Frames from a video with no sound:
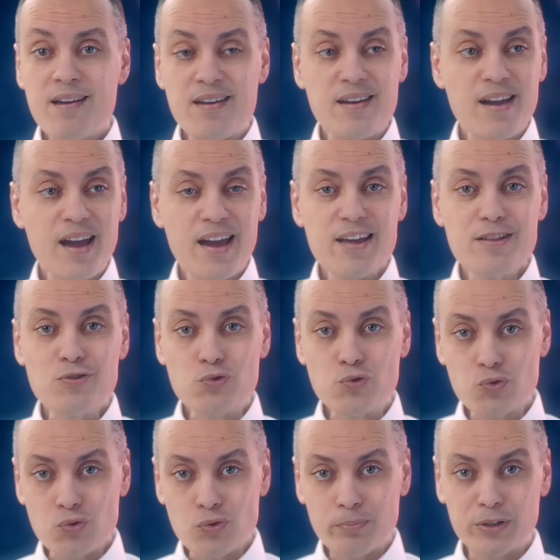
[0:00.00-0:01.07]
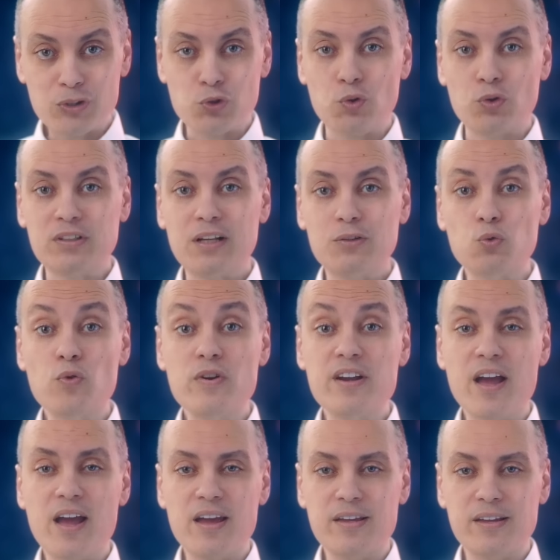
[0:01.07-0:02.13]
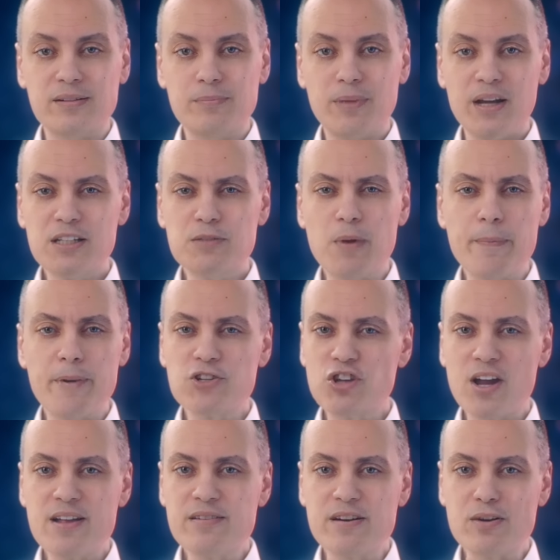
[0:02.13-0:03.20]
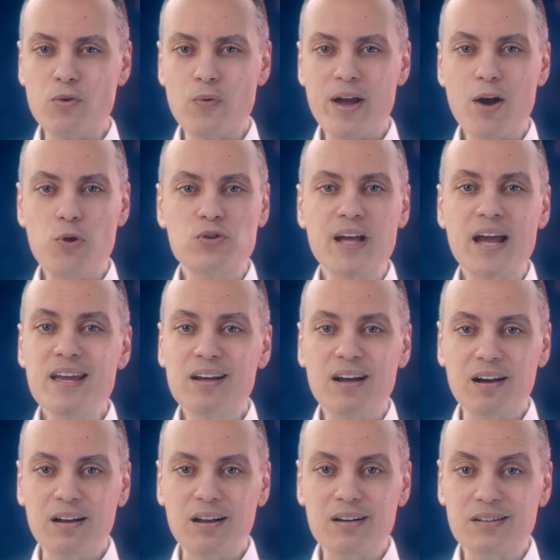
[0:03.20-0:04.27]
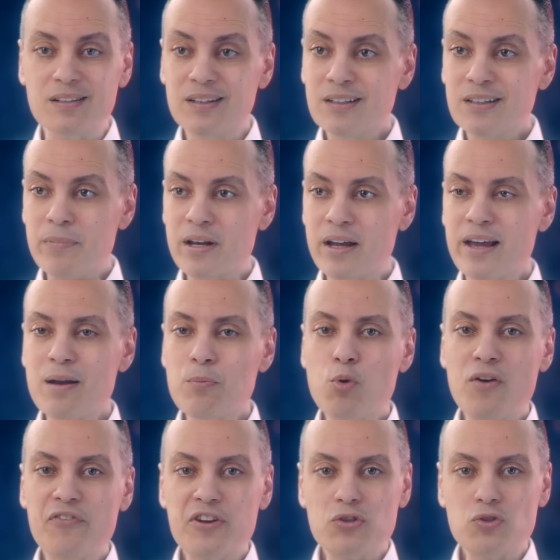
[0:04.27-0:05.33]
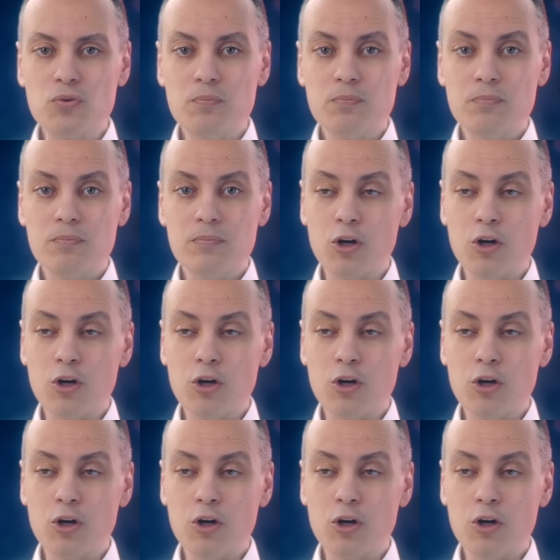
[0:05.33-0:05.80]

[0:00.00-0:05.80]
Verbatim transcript: يحدوا من سلطاته نهائيا بحيث ما يبقاش قادر ان هو ياخد اي قرار من غير موافقتهم